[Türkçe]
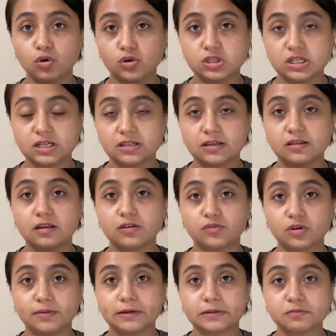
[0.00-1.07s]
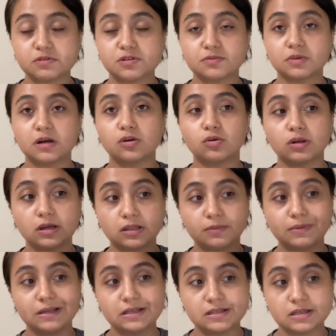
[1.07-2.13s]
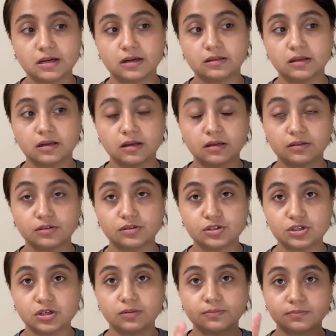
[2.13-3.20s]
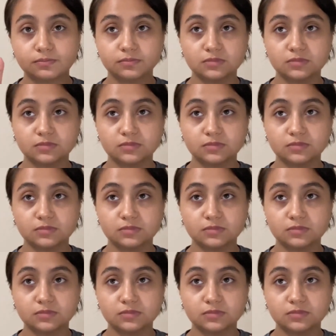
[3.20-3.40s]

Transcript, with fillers: Öncekinde telefona bakmıştım. Daha kolaydı. Bilgisayardan anlatacağım.